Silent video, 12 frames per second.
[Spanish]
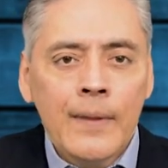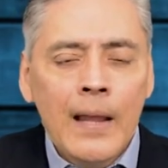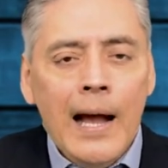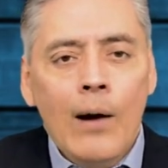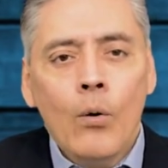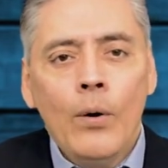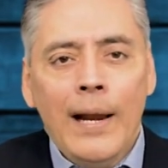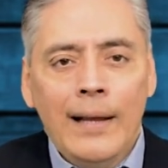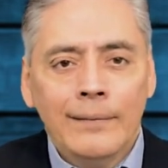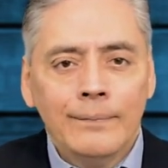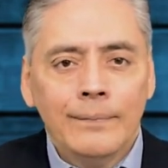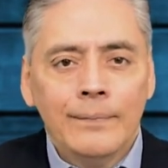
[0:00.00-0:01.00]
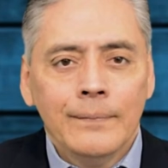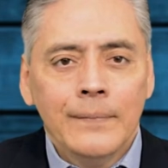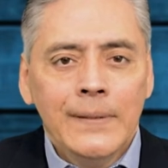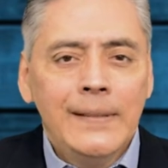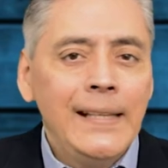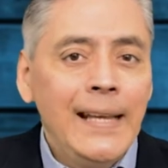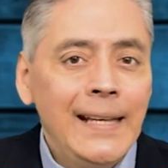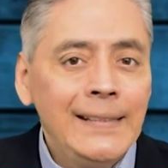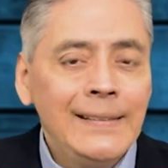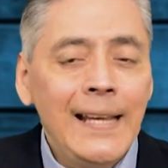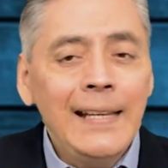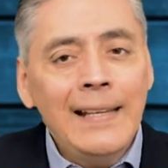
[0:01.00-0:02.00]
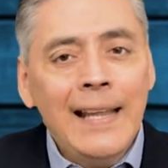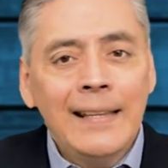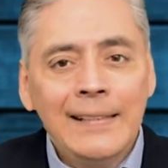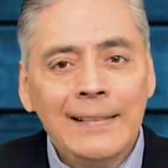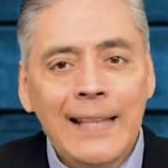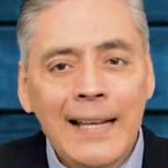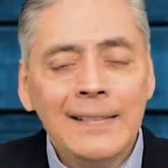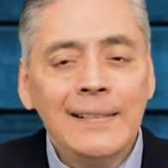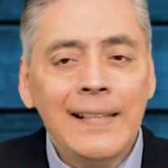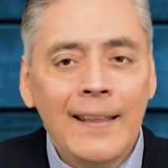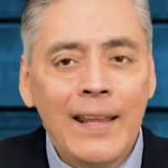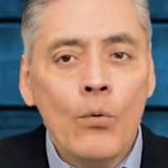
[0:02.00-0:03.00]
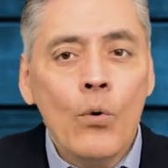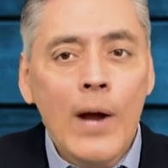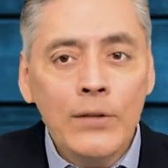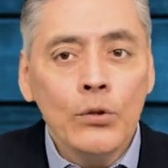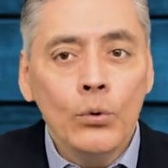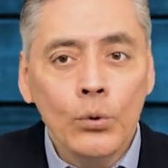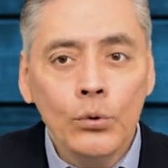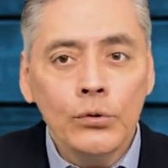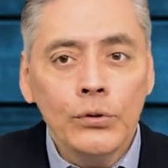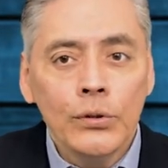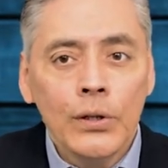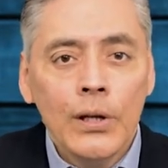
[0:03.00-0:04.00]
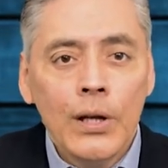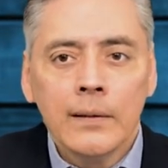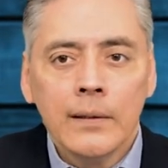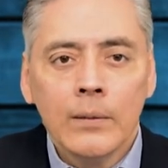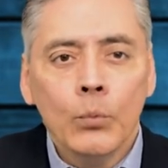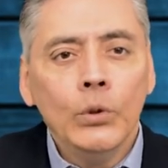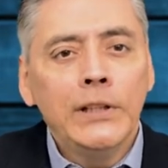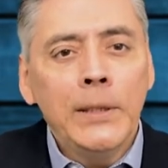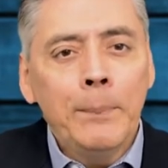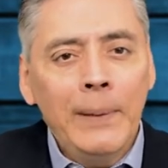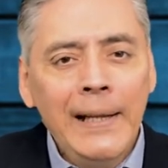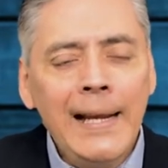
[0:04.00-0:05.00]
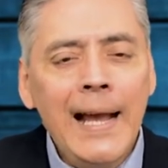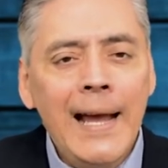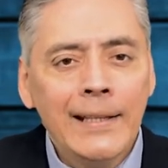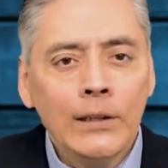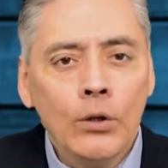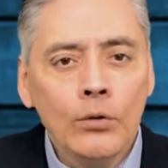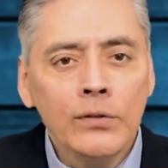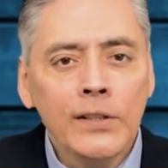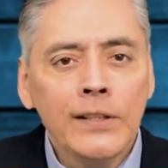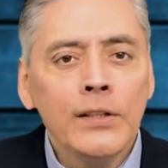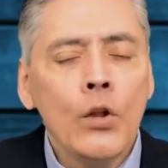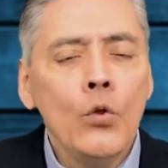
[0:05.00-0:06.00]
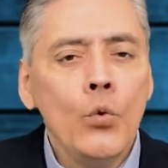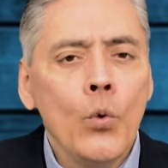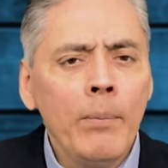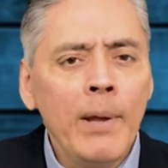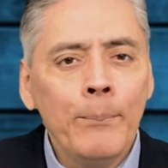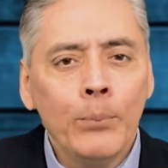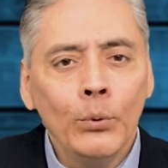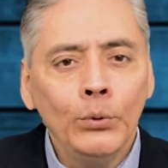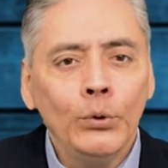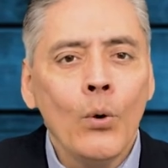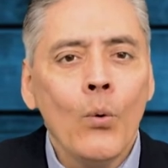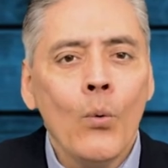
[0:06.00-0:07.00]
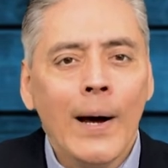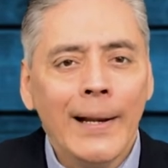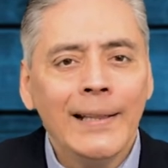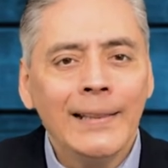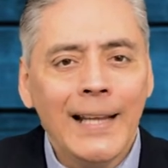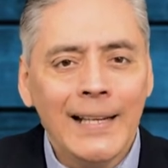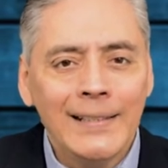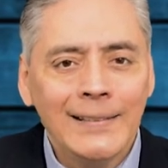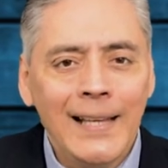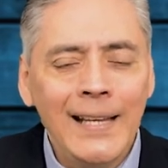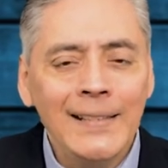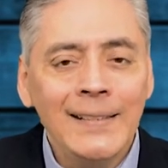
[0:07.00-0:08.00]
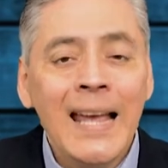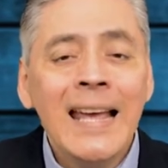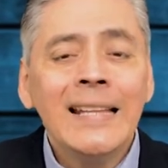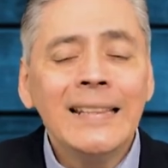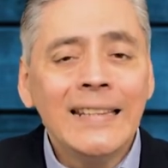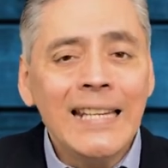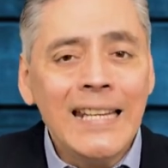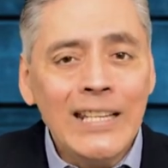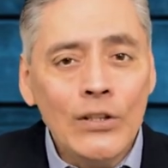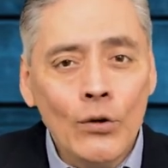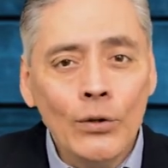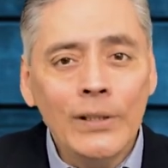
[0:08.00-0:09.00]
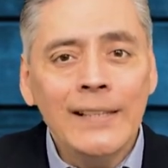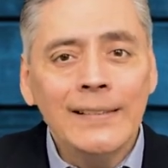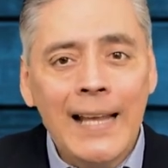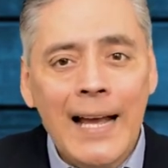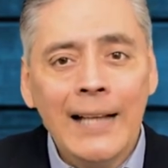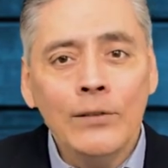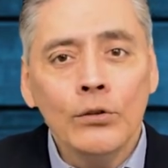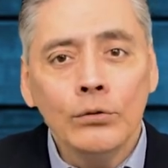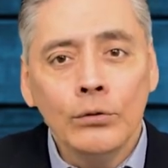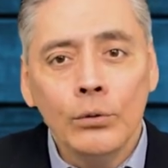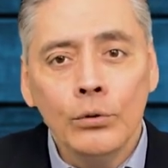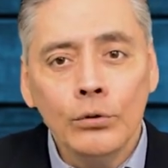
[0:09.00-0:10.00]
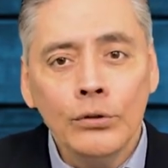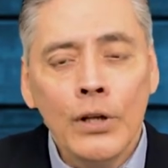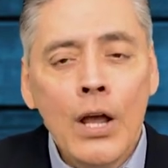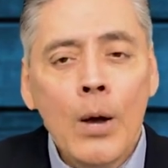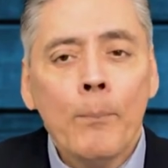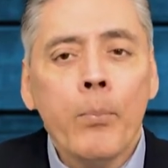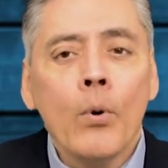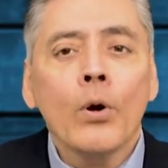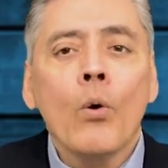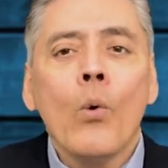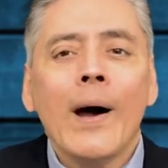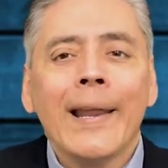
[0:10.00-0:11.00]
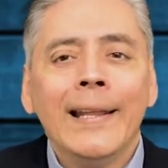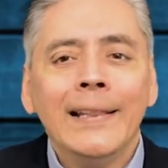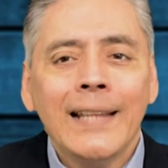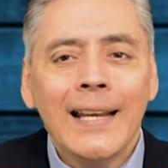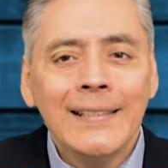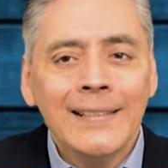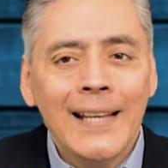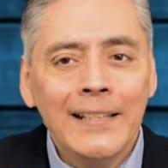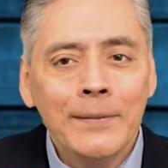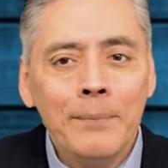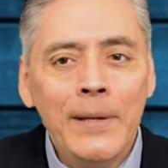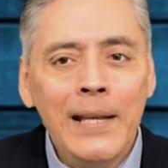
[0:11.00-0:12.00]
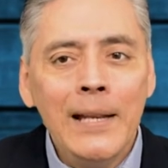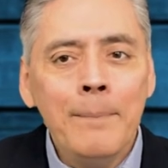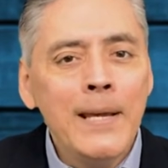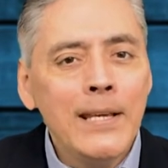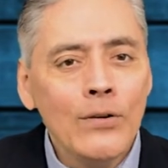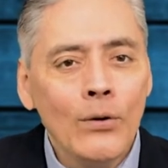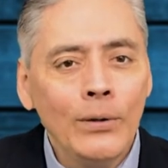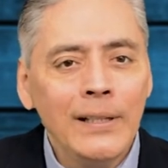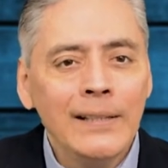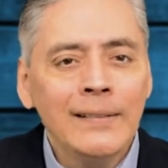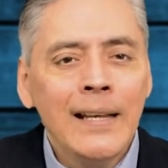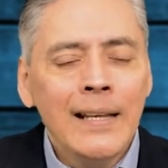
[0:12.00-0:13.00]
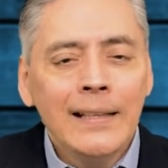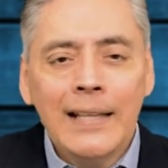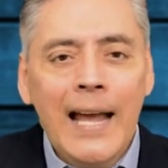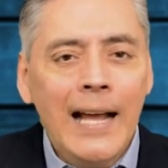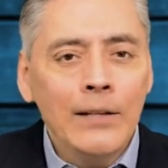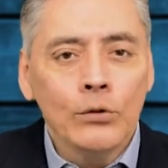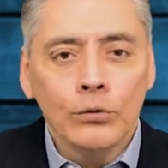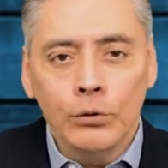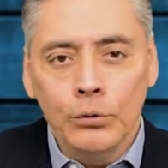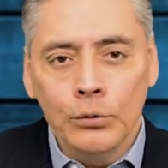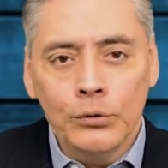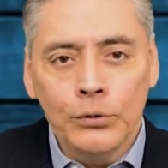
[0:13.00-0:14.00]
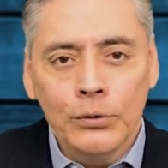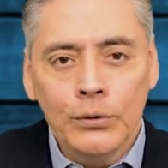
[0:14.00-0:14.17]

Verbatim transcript: Ahora, si esa es la distancia de un año luz, multiplica entonces 9.46 trillones de años luz por 46 mil millones de años luz.